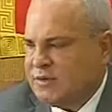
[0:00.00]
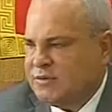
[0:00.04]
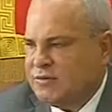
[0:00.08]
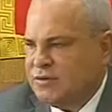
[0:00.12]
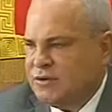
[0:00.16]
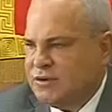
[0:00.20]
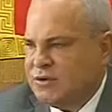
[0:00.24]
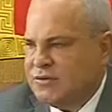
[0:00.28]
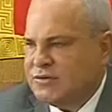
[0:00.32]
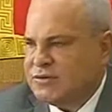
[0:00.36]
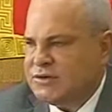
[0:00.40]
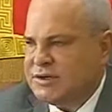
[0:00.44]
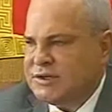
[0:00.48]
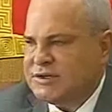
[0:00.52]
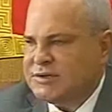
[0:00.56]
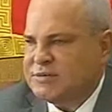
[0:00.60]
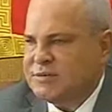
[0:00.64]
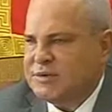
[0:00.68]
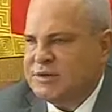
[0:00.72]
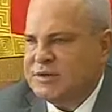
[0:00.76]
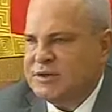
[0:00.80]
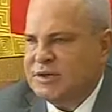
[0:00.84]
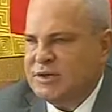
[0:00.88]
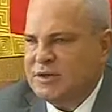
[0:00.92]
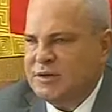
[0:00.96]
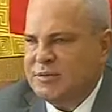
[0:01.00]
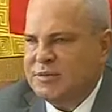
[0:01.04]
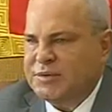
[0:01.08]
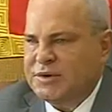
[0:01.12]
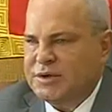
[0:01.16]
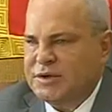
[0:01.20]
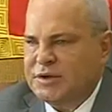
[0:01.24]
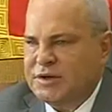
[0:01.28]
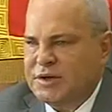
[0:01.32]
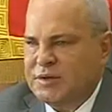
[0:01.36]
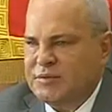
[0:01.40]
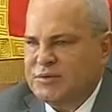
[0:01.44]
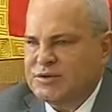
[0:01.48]
многие вчера смотрели
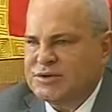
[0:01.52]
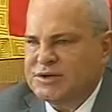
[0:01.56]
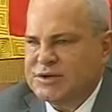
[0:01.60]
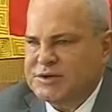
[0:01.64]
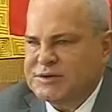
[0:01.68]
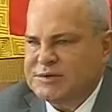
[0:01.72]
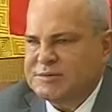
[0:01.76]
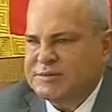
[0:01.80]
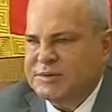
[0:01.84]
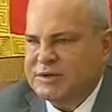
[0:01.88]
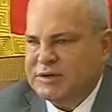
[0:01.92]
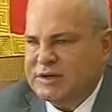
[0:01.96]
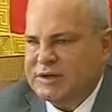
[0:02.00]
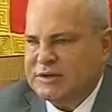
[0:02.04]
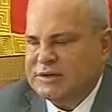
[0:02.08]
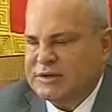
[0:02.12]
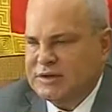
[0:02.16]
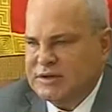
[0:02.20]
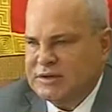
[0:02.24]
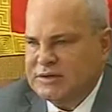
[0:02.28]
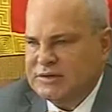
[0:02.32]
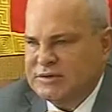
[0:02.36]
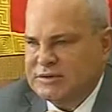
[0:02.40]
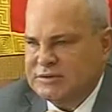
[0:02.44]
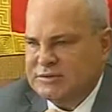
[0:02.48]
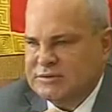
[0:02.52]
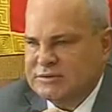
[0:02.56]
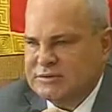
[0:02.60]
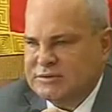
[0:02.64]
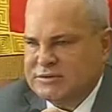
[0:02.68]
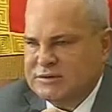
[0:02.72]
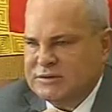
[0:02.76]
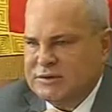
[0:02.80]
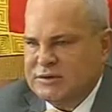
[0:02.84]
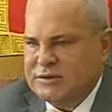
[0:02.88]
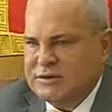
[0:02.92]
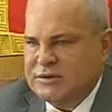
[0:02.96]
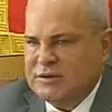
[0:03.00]
программу «Час мэра», да?
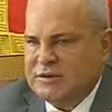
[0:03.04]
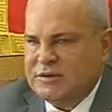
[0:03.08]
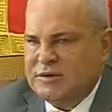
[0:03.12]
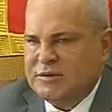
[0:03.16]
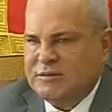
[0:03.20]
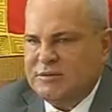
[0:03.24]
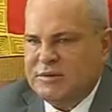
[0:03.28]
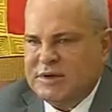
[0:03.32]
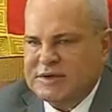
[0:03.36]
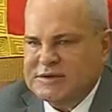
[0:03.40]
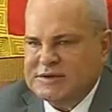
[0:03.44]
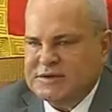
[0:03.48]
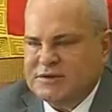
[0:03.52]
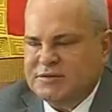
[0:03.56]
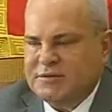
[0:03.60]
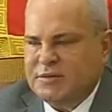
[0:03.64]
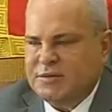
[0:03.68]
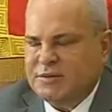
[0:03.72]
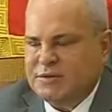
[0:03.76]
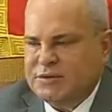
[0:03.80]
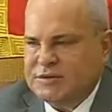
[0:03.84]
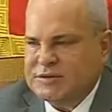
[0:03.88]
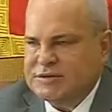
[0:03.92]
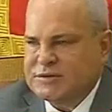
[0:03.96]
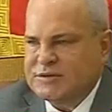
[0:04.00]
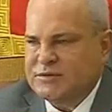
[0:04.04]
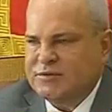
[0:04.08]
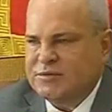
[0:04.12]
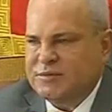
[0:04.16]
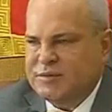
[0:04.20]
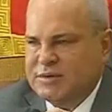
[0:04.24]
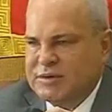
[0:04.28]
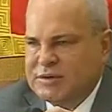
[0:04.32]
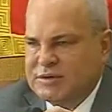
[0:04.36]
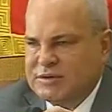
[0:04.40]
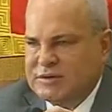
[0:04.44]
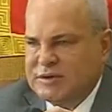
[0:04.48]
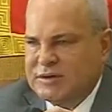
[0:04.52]
Масса вопросов
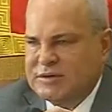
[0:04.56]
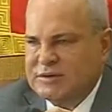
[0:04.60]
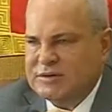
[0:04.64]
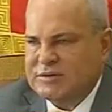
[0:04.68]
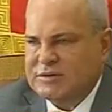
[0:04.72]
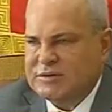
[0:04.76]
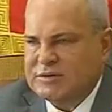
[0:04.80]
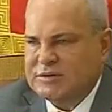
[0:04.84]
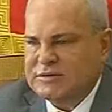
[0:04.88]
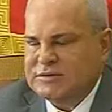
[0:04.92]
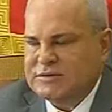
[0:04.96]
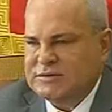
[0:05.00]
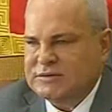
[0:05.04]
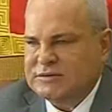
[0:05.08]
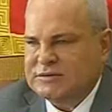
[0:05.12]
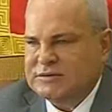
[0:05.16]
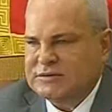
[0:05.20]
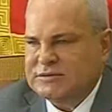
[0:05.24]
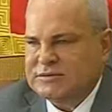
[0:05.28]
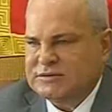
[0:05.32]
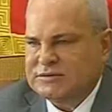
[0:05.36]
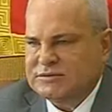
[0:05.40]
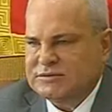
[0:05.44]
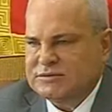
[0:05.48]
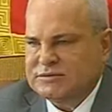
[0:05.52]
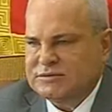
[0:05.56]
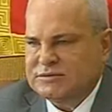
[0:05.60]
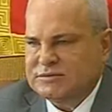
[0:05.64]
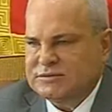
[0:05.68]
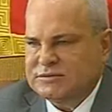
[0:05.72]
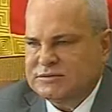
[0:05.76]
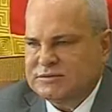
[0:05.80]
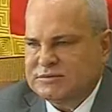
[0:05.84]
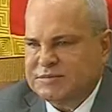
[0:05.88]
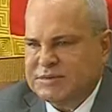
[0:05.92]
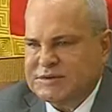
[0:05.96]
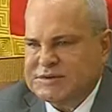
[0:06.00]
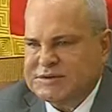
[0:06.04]
было
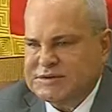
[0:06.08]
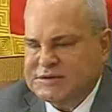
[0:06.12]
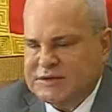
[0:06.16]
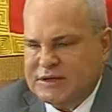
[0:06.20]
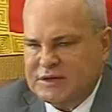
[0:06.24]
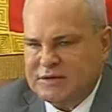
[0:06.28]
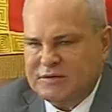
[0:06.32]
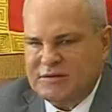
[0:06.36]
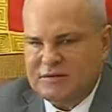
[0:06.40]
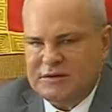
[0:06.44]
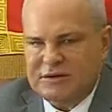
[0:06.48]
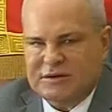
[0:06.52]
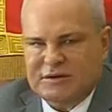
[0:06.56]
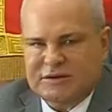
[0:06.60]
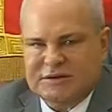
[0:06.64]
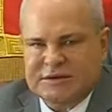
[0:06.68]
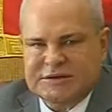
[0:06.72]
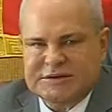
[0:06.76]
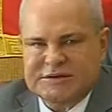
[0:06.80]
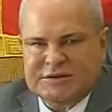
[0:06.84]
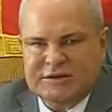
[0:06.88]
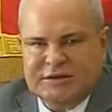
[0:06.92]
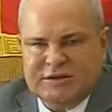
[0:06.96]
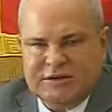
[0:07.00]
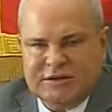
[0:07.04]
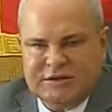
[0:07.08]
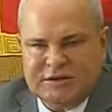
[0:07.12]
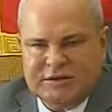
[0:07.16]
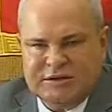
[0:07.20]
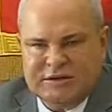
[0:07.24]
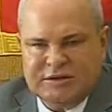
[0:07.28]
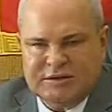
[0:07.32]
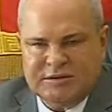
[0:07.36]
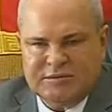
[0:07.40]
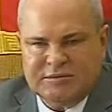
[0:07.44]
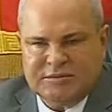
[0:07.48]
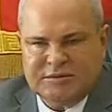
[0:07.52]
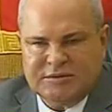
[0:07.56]
поставлено
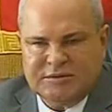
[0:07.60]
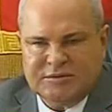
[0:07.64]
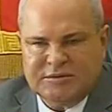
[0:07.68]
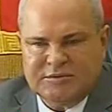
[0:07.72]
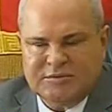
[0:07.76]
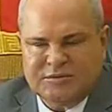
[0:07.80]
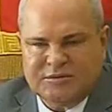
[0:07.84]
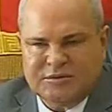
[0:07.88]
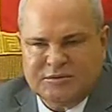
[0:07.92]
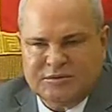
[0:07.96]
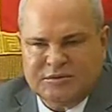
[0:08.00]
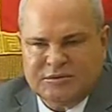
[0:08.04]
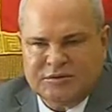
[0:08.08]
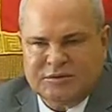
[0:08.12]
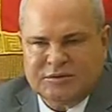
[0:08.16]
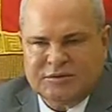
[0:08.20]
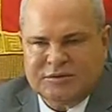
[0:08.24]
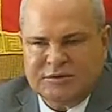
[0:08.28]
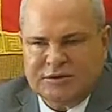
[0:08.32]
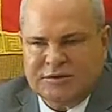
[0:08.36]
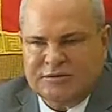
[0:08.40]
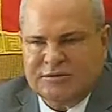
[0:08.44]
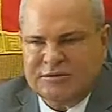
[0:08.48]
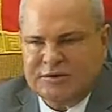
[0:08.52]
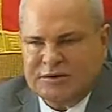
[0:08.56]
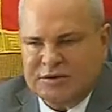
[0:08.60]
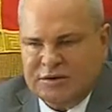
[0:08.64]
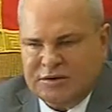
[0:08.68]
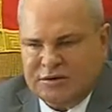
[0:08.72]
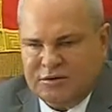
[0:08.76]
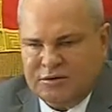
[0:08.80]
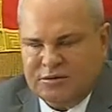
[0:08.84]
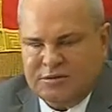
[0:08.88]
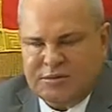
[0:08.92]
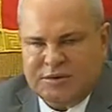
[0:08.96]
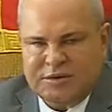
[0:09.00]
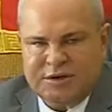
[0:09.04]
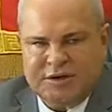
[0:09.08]
населением по
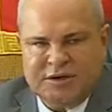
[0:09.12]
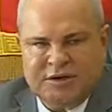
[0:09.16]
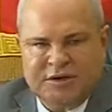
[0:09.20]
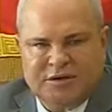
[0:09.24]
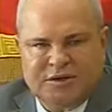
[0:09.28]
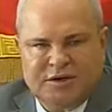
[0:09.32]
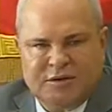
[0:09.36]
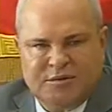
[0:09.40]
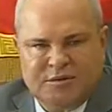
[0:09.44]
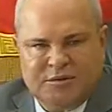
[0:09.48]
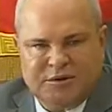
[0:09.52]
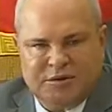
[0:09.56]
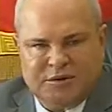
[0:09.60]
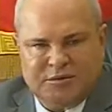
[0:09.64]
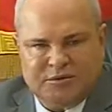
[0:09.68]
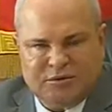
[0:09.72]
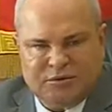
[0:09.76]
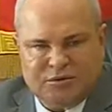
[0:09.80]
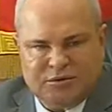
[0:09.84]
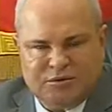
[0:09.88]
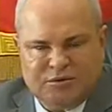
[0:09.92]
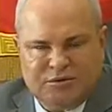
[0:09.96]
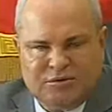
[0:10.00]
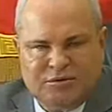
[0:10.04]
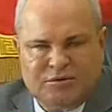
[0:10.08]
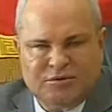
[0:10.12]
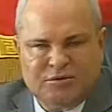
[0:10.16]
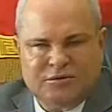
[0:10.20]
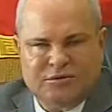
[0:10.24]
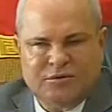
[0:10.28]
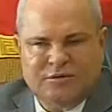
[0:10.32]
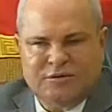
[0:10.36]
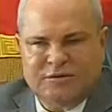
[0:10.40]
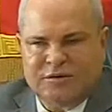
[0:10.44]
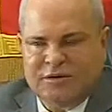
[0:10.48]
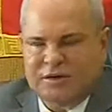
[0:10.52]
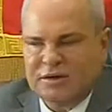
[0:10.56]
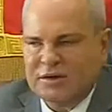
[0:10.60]
наведению порядка, по ремонту
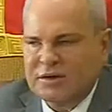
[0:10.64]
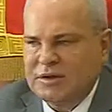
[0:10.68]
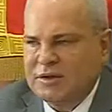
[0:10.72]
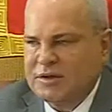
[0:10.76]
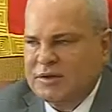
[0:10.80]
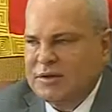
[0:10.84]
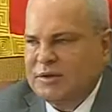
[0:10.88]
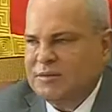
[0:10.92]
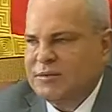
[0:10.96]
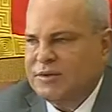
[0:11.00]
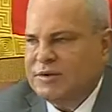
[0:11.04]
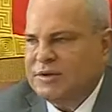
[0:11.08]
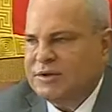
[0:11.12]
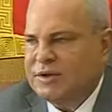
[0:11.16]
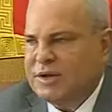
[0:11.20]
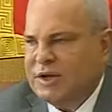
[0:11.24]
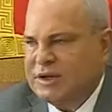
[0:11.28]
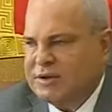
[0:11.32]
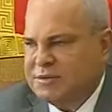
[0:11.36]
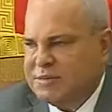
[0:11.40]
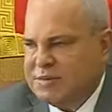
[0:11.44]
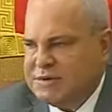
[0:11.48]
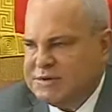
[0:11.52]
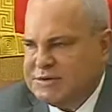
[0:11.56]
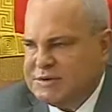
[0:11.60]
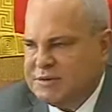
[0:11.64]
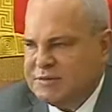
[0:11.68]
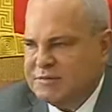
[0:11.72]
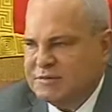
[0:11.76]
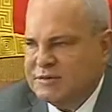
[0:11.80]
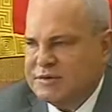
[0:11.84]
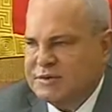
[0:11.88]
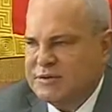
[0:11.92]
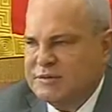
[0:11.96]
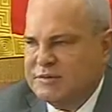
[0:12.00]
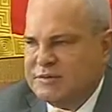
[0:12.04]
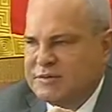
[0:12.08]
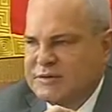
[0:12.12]
кровель, по надписям,
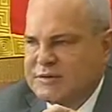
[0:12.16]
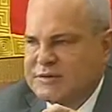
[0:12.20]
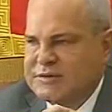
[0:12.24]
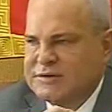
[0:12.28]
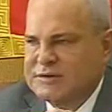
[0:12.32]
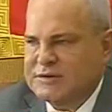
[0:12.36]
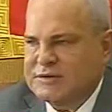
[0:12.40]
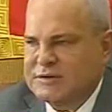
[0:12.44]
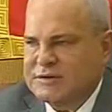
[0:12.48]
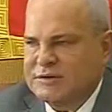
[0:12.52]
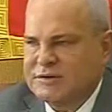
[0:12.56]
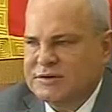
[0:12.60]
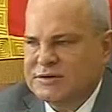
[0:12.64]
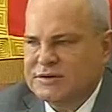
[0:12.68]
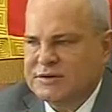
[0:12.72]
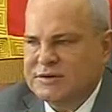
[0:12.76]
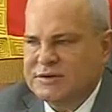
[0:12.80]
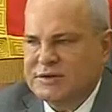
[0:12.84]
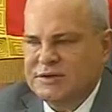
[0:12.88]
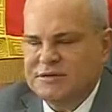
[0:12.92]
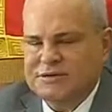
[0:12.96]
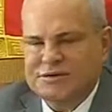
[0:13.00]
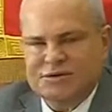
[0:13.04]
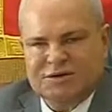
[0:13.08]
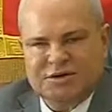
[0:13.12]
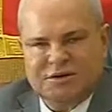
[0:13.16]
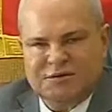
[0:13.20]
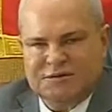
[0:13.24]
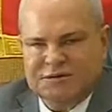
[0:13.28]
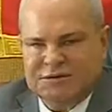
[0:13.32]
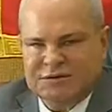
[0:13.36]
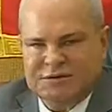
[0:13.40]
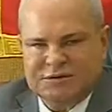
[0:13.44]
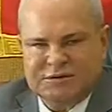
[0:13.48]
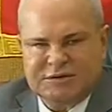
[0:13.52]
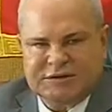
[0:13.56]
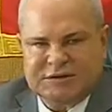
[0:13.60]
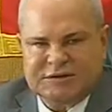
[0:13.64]
Владимир Васильевич. Я вчера
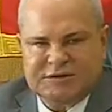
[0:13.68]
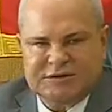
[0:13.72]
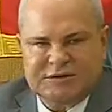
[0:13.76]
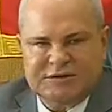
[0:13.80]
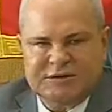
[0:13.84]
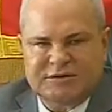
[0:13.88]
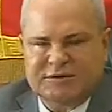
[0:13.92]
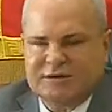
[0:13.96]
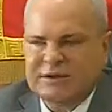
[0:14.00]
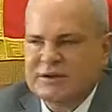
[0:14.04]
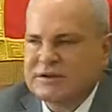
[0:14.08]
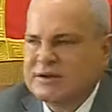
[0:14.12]
все сказал